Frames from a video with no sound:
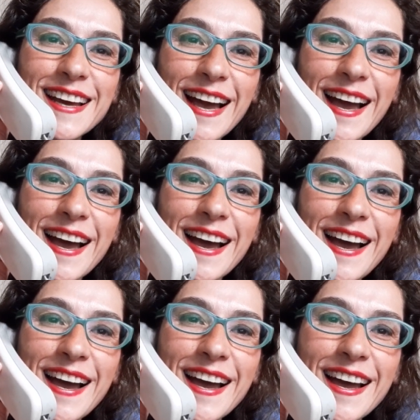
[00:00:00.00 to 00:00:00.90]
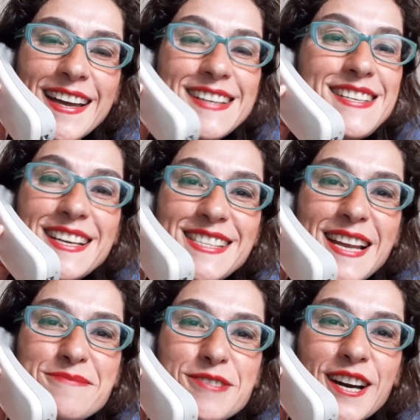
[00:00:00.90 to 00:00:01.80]
Ha. Niye
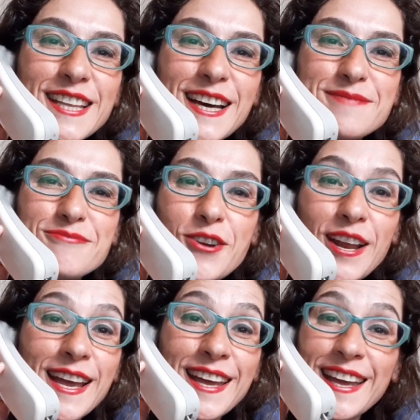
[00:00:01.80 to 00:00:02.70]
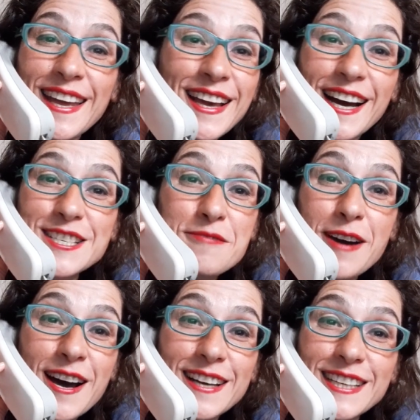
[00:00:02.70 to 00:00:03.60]
seni bu kadar böyle
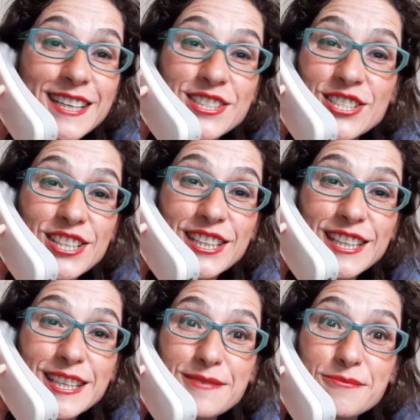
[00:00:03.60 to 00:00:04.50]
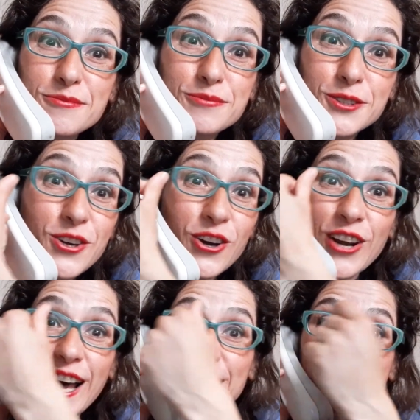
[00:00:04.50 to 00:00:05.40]
acaba yakışıklı
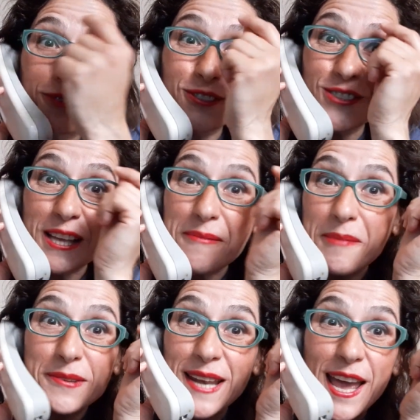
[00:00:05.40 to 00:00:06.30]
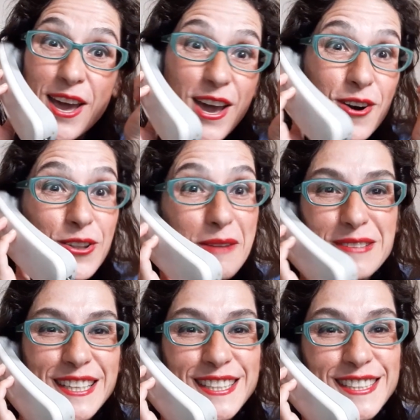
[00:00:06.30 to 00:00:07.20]
buluyorlar? Bunun sebebi ne
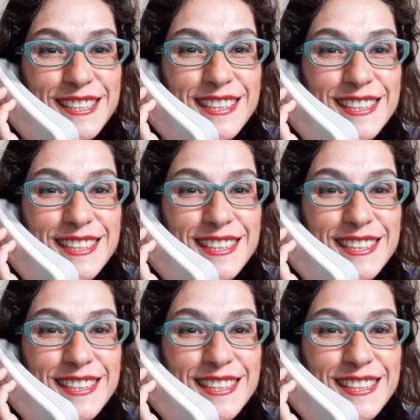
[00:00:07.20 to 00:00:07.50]
olabilir.